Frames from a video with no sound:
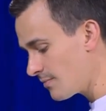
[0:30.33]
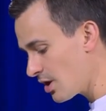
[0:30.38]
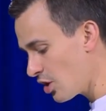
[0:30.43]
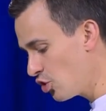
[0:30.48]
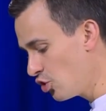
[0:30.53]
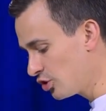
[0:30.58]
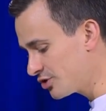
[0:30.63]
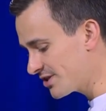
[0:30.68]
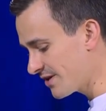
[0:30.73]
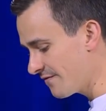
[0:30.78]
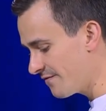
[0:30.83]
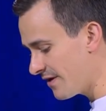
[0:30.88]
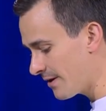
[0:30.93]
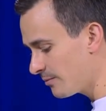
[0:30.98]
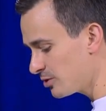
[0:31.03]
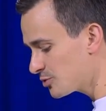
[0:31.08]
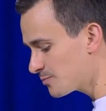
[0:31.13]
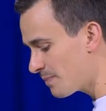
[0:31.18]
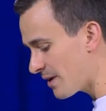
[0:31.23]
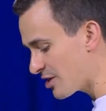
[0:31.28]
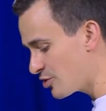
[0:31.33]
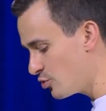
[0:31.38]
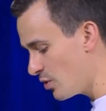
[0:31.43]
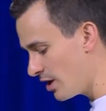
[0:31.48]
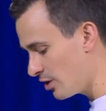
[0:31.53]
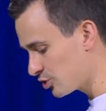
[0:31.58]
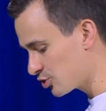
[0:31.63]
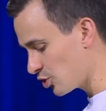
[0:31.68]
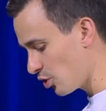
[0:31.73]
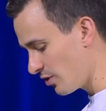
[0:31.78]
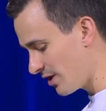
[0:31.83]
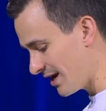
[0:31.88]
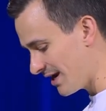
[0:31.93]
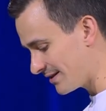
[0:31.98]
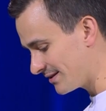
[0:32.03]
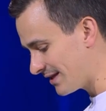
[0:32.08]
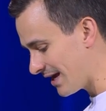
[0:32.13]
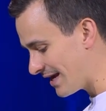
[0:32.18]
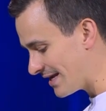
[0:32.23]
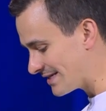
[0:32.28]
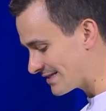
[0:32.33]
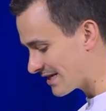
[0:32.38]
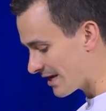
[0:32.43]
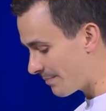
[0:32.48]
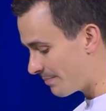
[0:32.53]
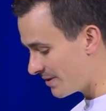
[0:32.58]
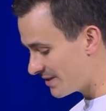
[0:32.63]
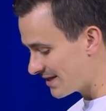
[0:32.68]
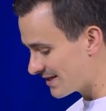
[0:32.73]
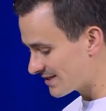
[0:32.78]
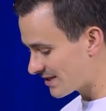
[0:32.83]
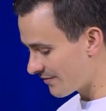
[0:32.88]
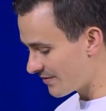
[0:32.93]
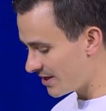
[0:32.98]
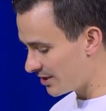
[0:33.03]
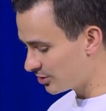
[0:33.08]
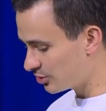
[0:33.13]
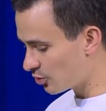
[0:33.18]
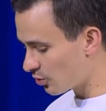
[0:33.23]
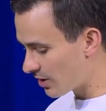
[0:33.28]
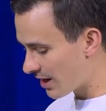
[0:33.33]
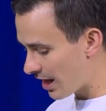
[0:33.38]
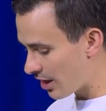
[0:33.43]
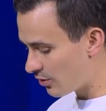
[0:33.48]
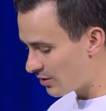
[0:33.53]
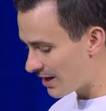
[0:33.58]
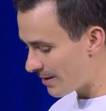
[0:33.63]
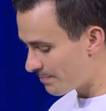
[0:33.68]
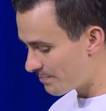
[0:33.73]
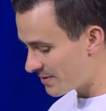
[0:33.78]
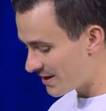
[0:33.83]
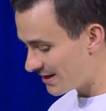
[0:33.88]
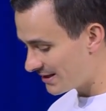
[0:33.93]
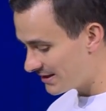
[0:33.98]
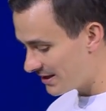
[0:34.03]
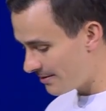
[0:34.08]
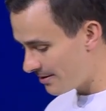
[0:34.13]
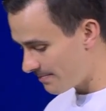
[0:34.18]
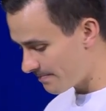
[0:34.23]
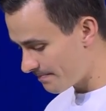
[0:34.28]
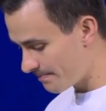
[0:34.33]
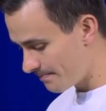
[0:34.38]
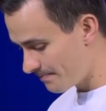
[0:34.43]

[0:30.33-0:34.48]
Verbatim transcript: los enfermos pañuelos o delantales que apenas habían tocado la piel de,